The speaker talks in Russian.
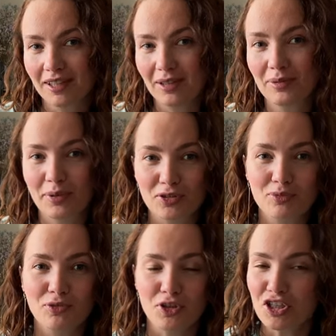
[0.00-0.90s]
и потом
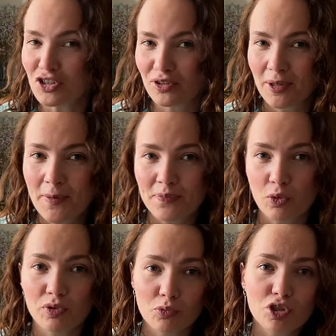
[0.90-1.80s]
его ищут, ну,
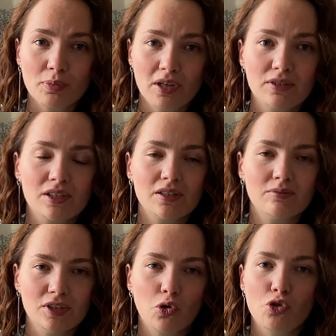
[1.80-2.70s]
потому что, правда,
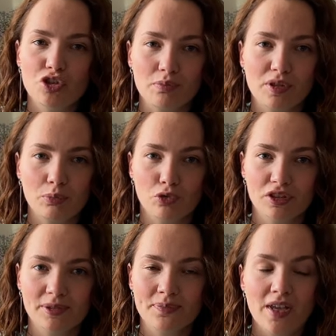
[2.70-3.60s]
легко очень
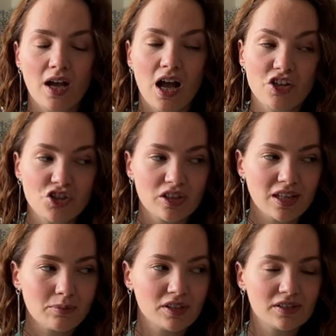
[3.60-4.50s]
перепутать. А с
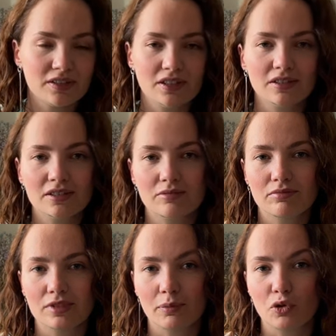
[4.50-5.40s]
чехлами это сделать
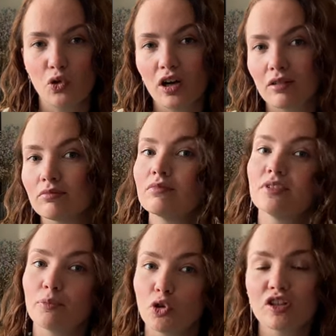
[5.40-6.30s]
намного,
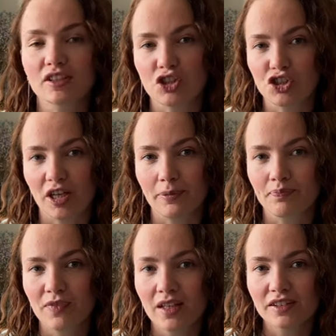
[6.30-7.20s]
намного сложнее.
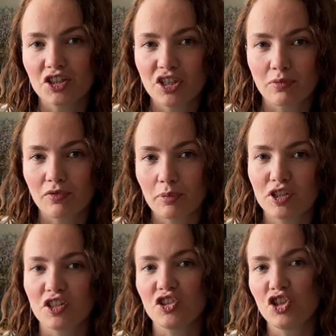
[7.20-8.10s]
Зачем
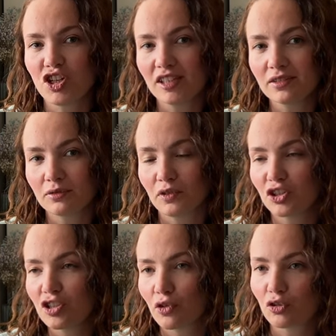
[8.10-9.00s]
вообще сейчас, в
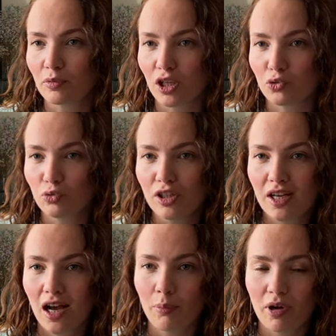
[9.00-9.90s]
2024 году,
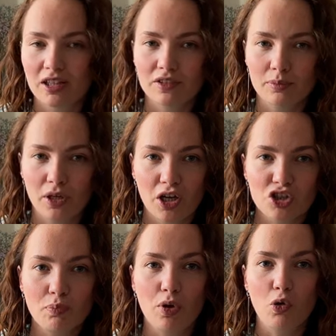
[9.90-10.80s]
обматывать
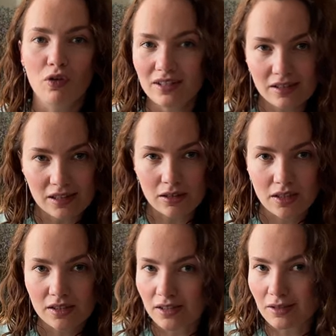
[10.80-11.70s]
багаж пленкой,
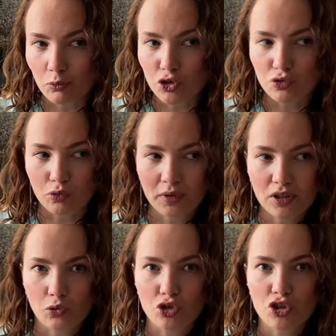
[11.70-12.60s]
если можно купить
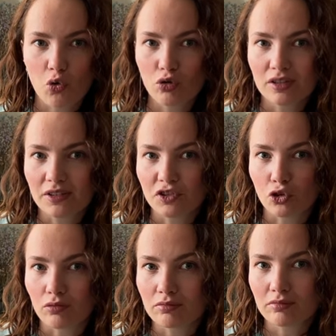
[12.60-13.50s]
такой чехол и
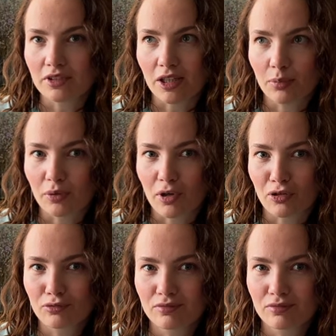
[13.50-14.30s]
все? Я не понимаю.